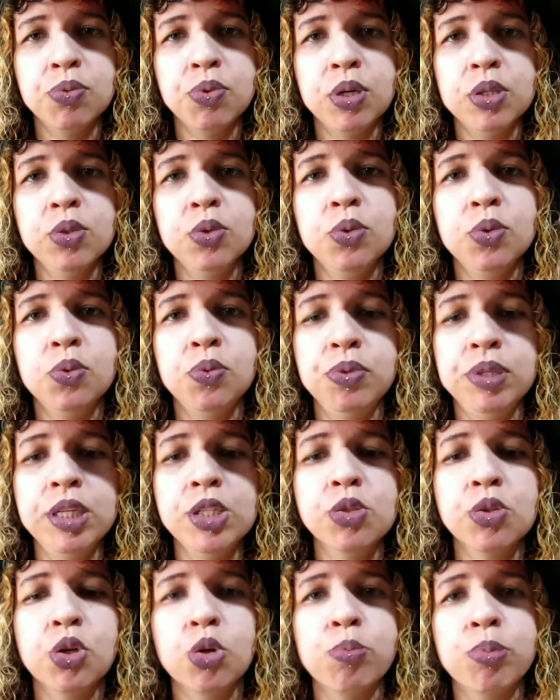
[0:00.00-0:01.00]
que foi o
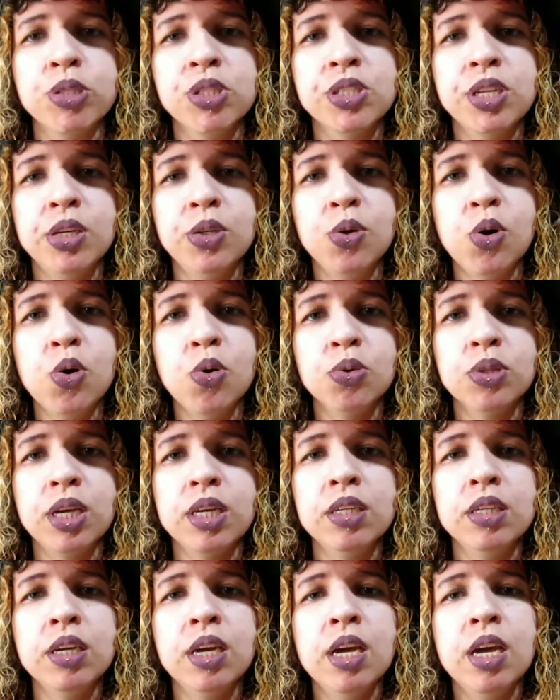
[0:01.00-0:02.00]
vídeo que eu postei
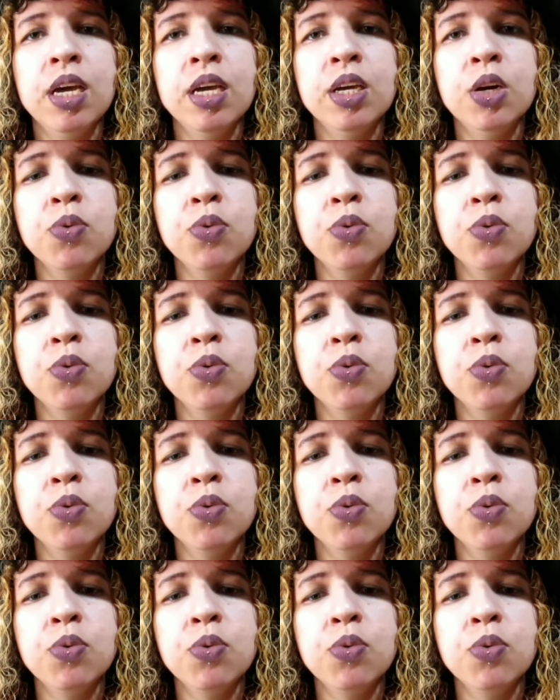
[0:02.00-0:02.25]
ontem,